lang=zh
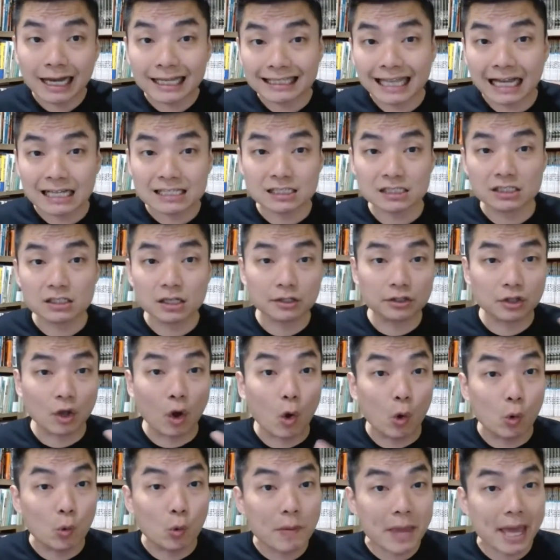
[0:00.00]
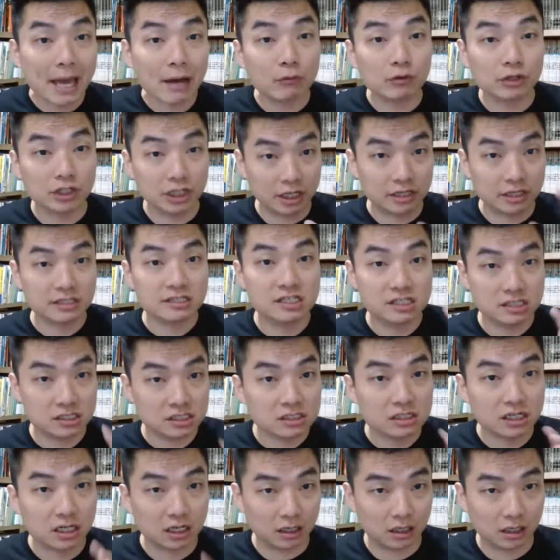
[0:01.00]
他当时的投票人
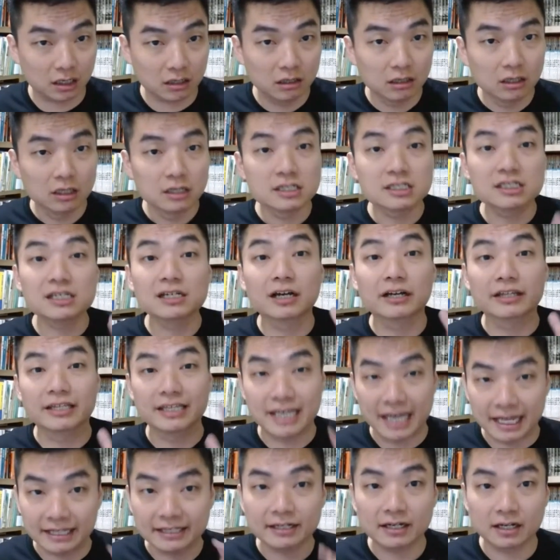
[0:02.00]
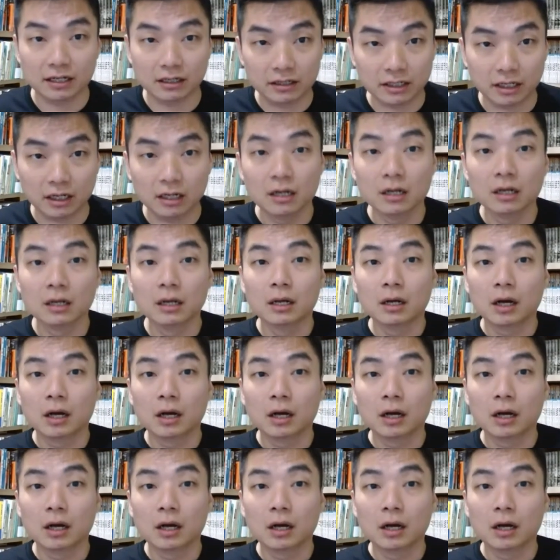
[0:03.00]
资格是很严格的。